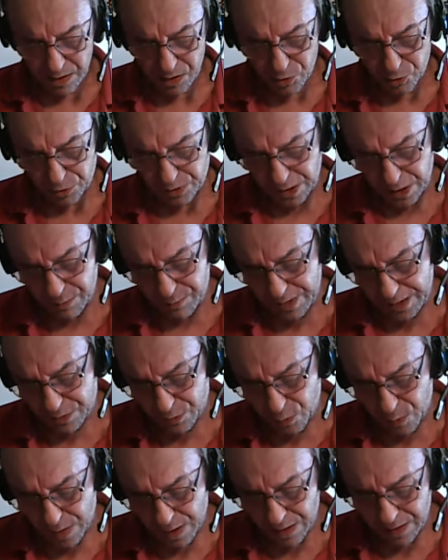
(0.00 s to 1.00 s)
Je suis
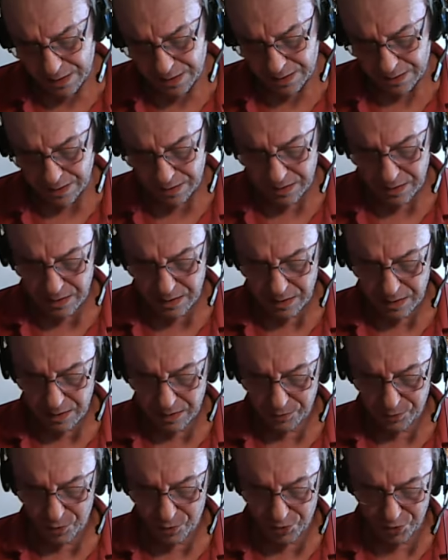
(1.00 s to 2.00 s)
québécois,
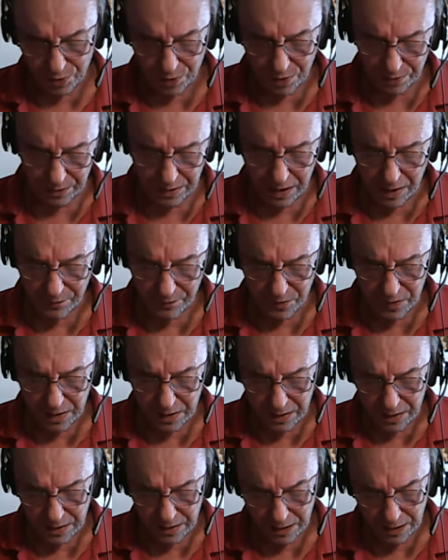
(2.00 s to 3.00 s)
je chante la
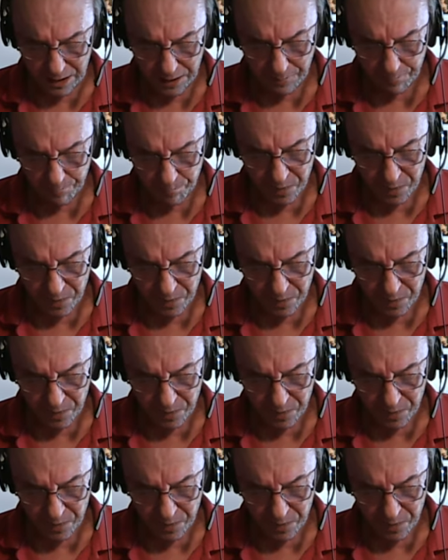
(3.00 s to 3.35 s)
vie,